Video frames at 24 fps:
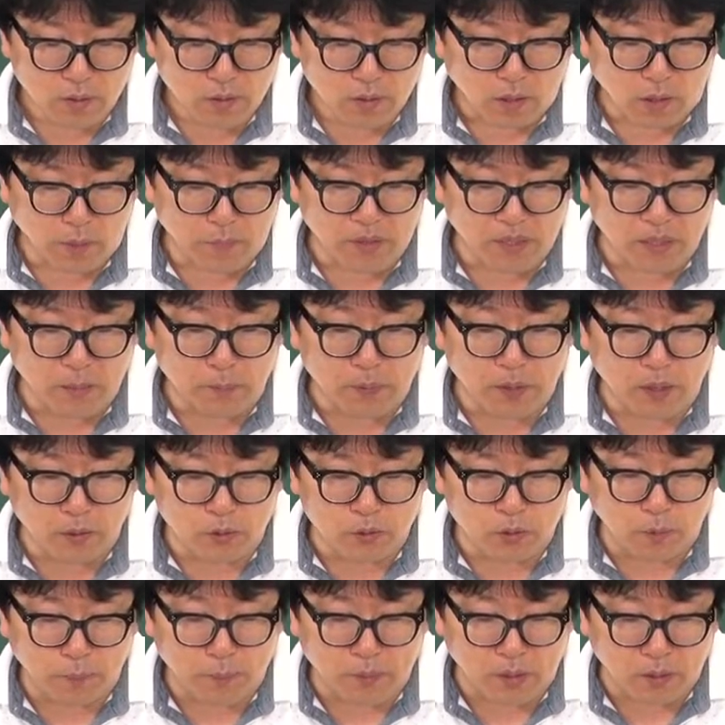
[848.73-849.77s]
그럼 이
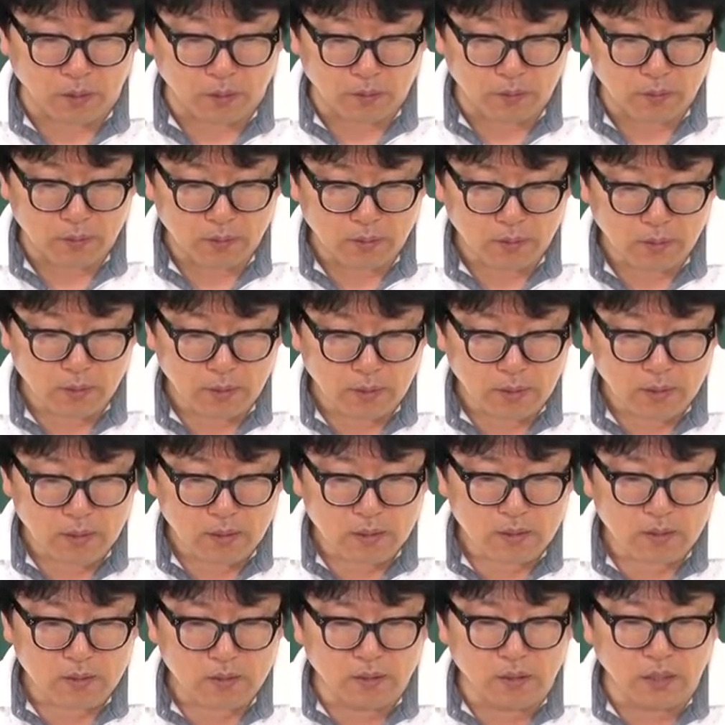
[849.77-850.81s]
병은요. 병은
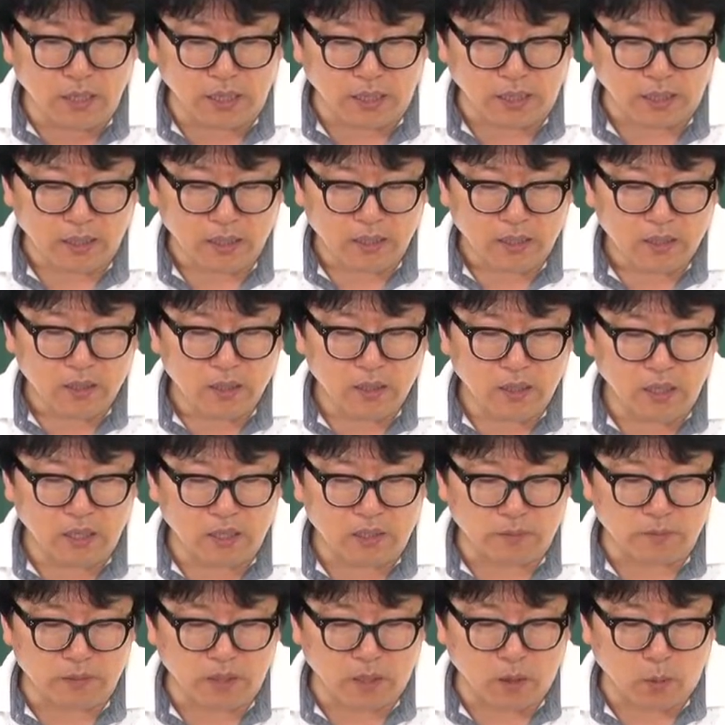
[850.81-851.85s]
을이
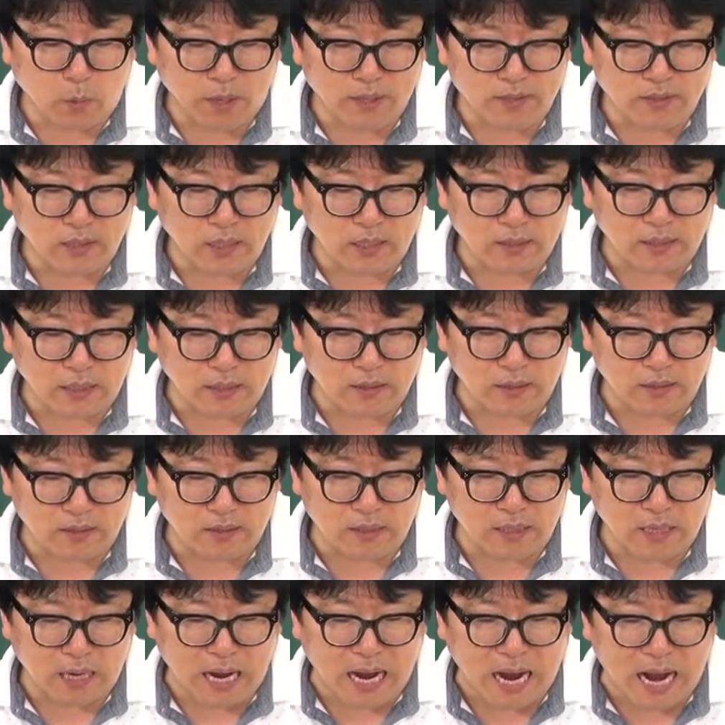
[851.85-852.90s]
20년을 완성했다는
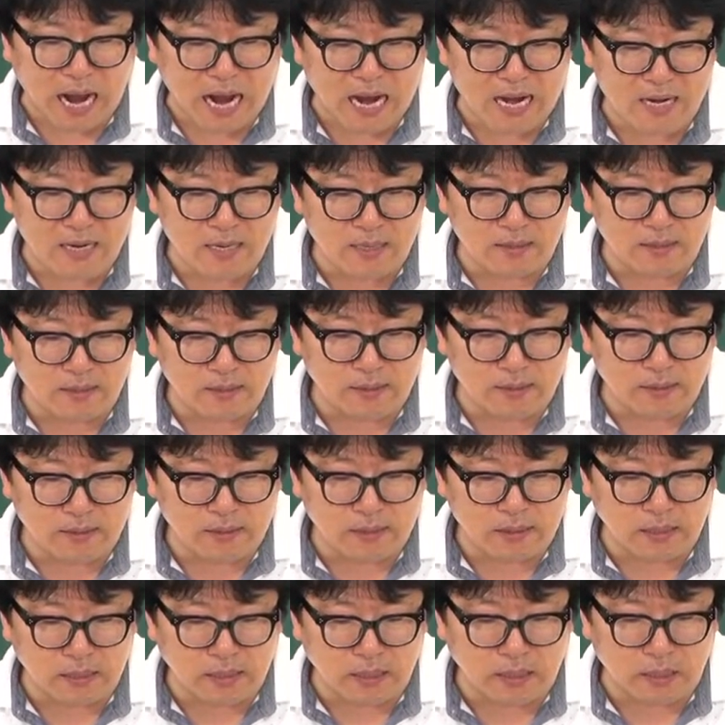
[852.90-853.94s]
것을
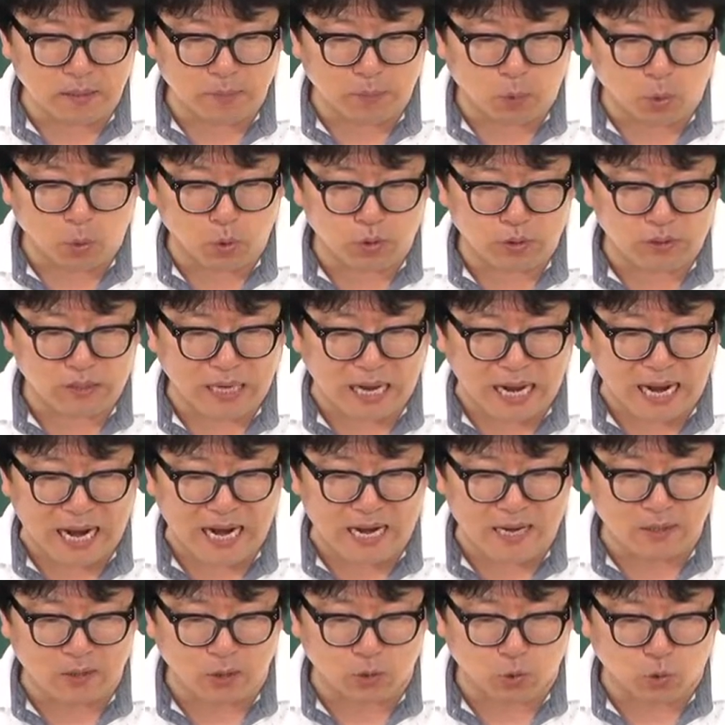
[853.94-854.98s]
알든지 모르든지
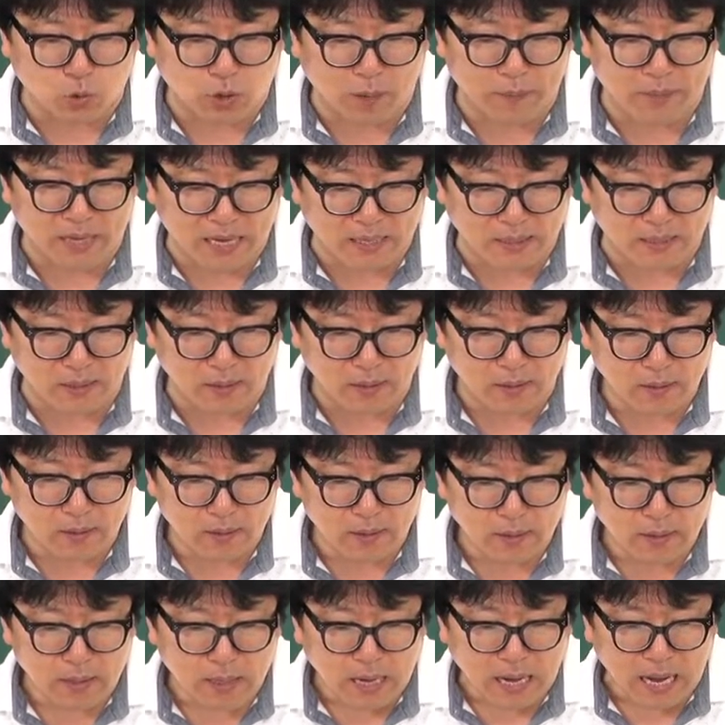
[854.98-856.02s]
알든 농담이 악이
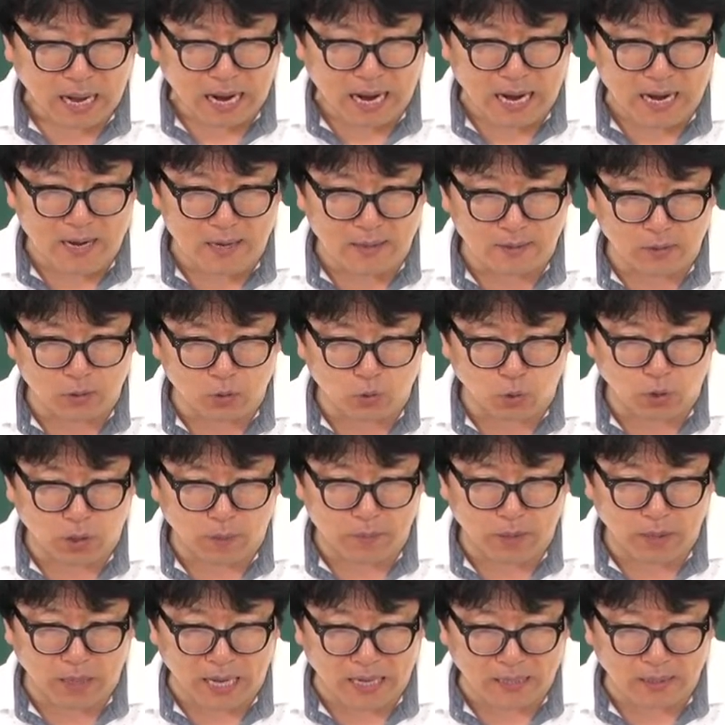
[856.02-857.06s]
알든
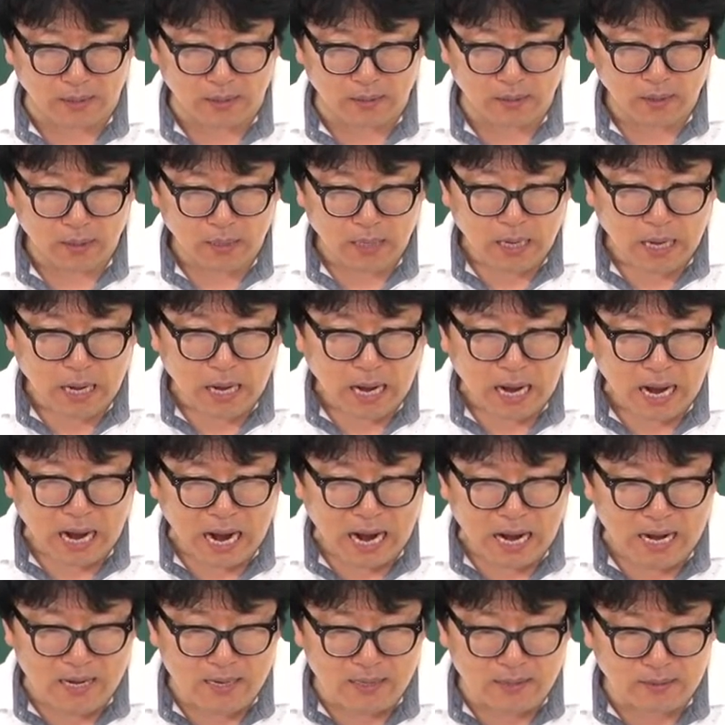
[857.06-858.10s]
농담이 악이
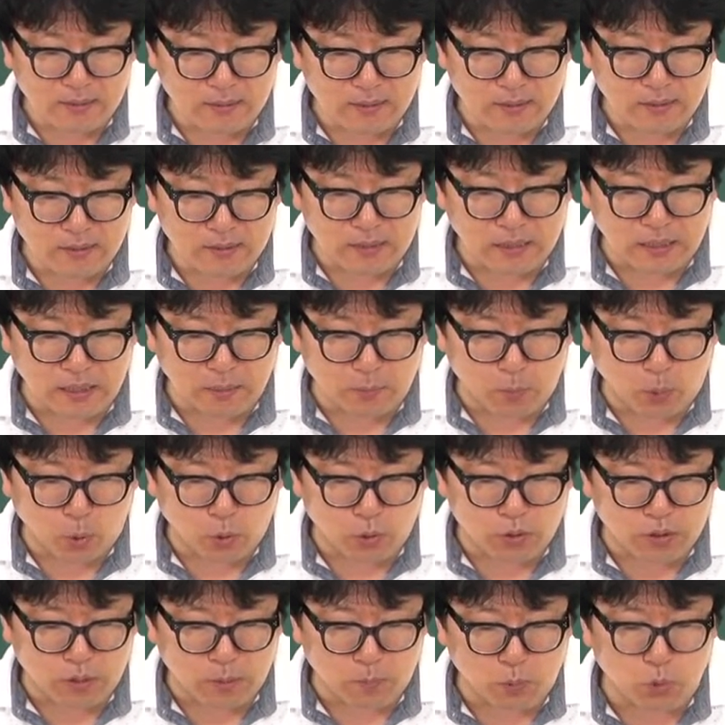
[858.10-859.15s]
알든지
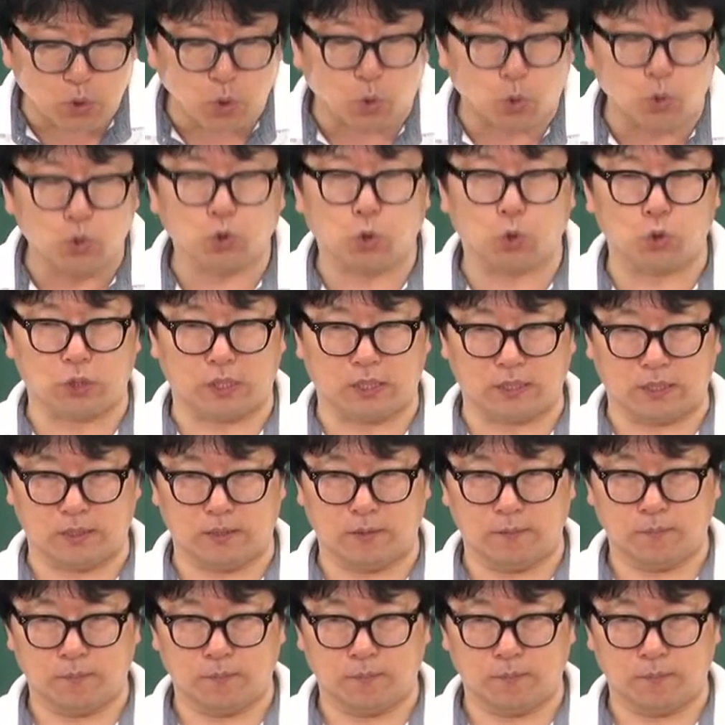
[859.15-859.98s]
모르든지 무조건 소유자가 돼